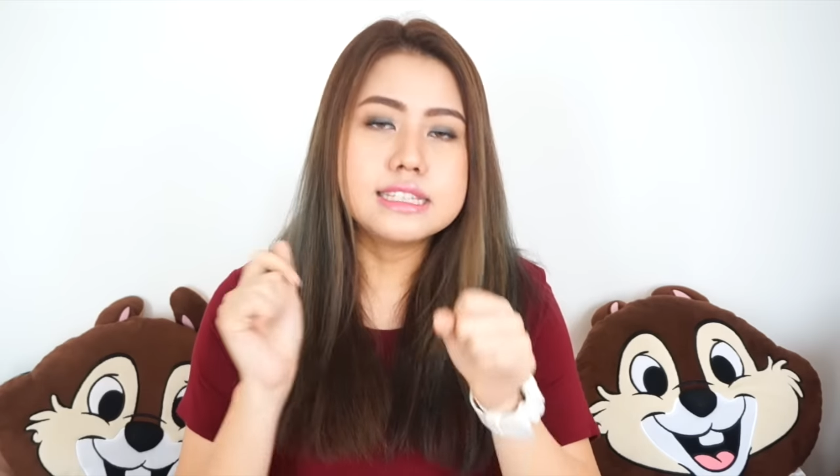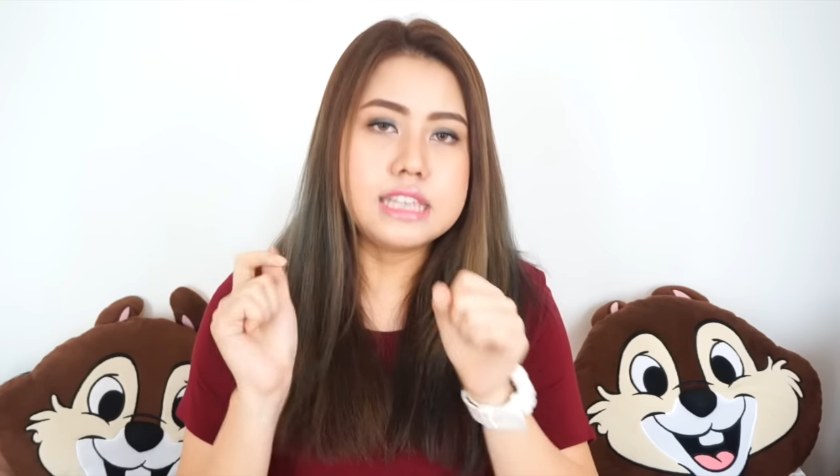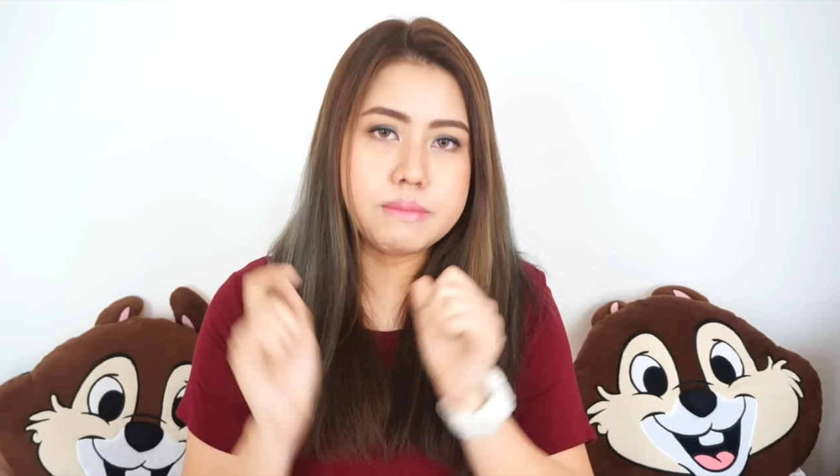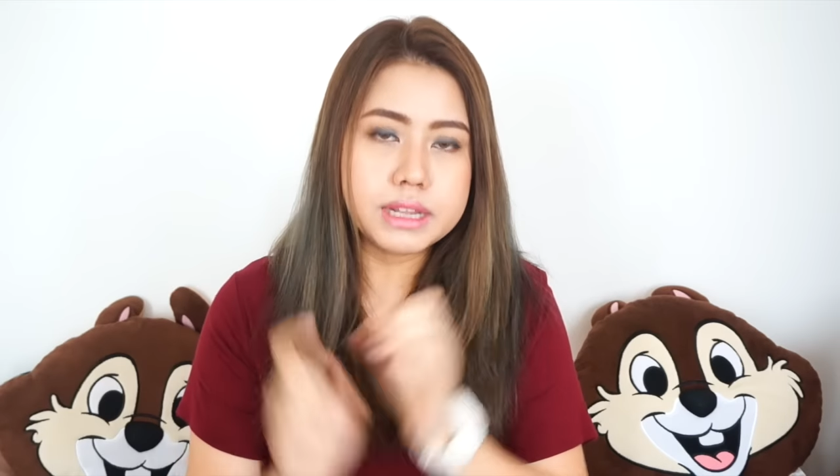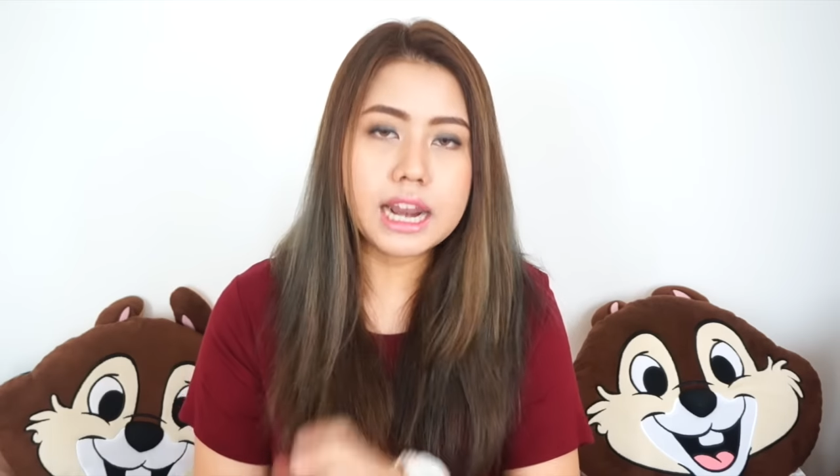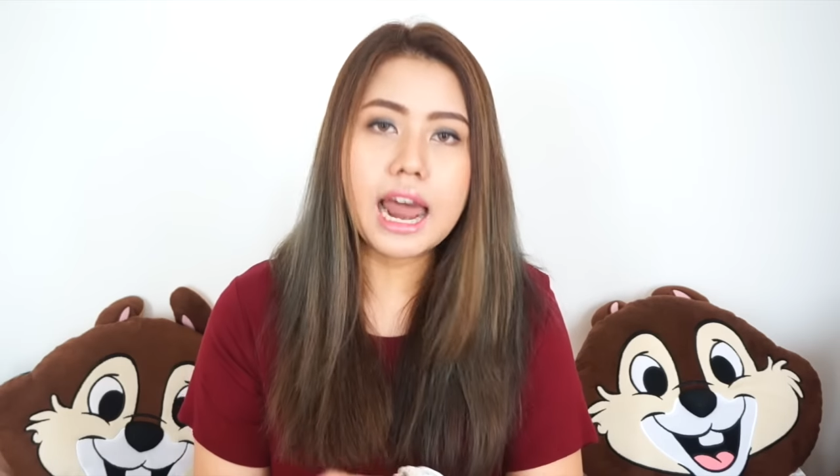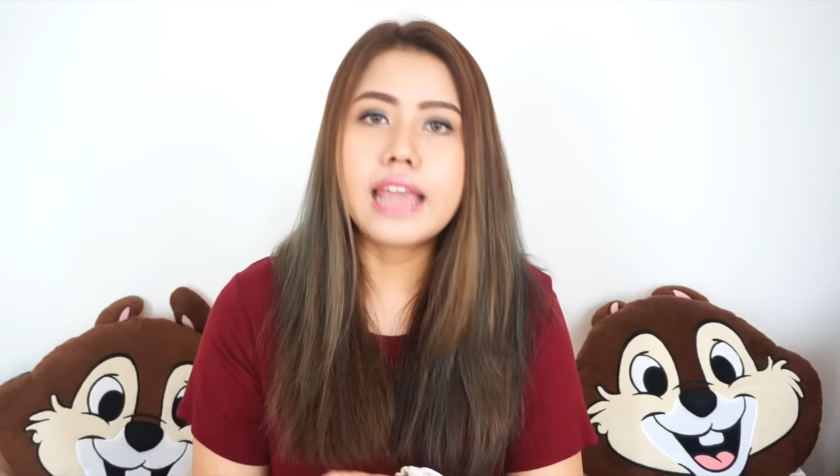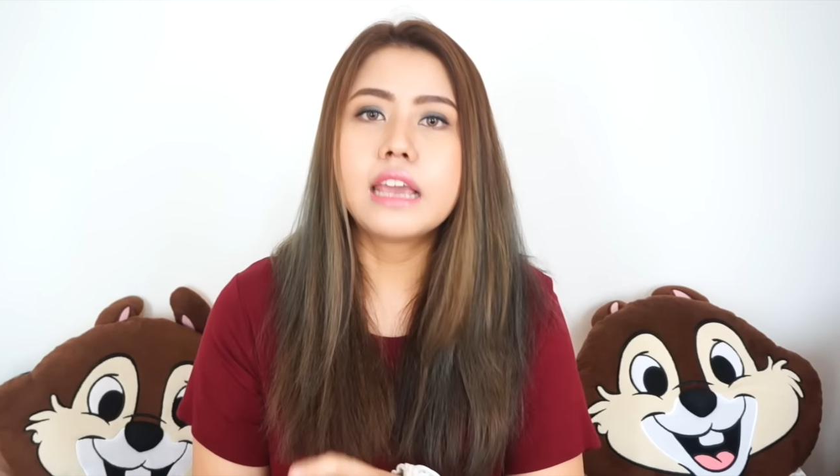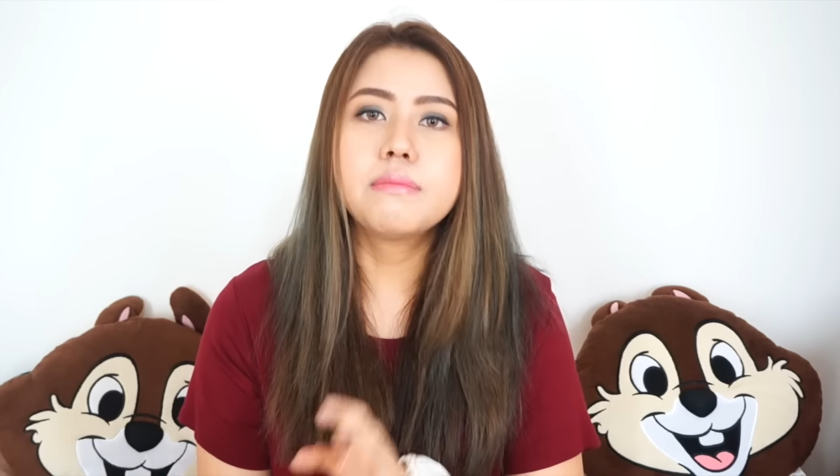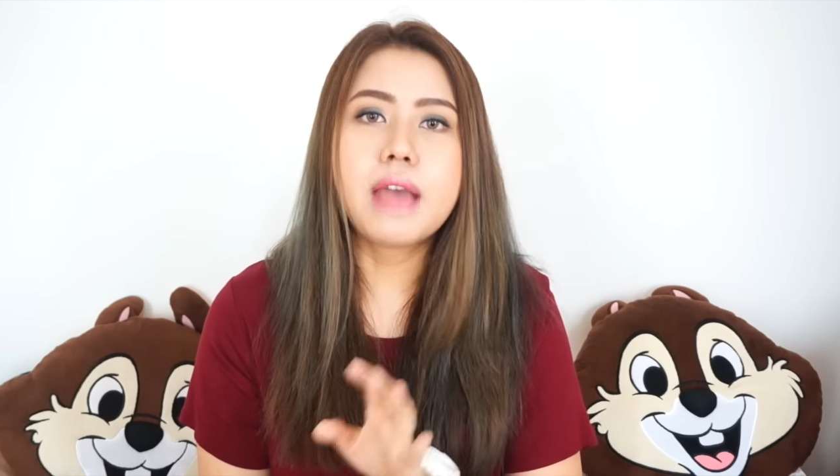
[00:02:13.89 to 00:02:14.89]
สีมันค
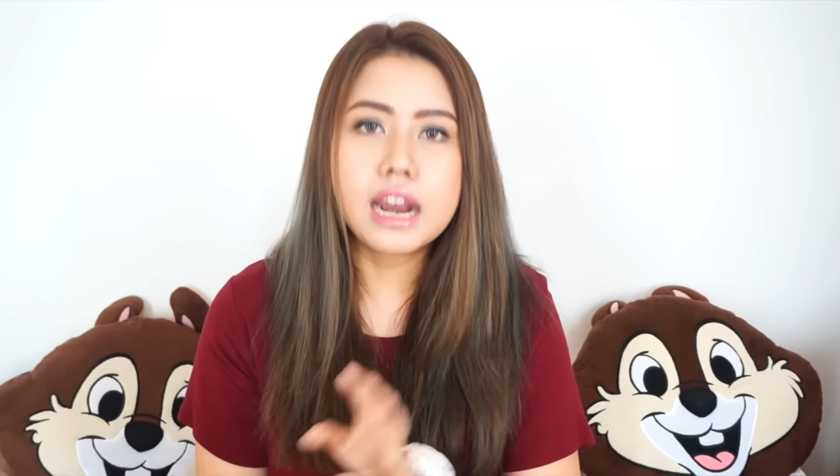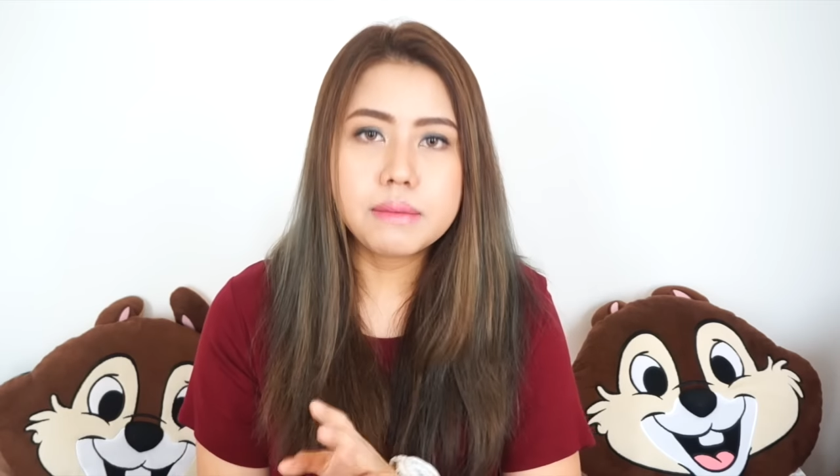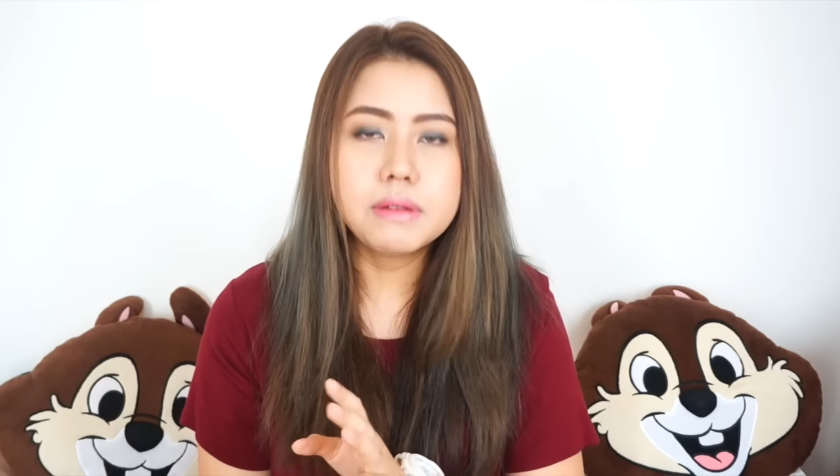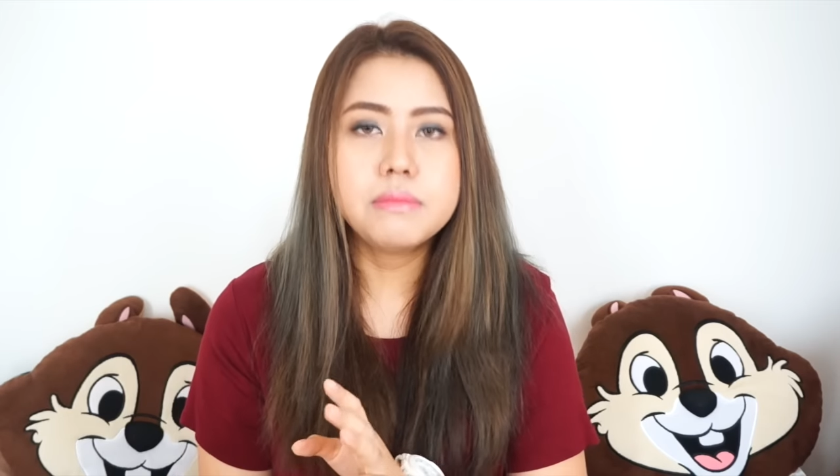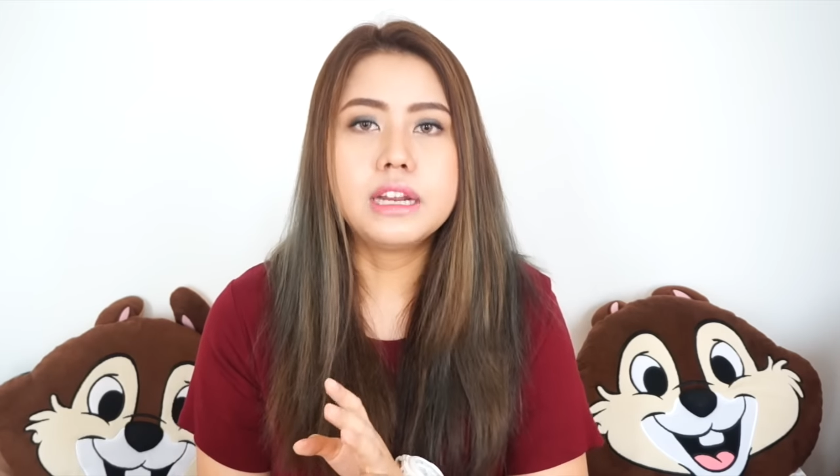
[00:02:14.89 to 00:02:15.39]
ล้ายกันมากและมัน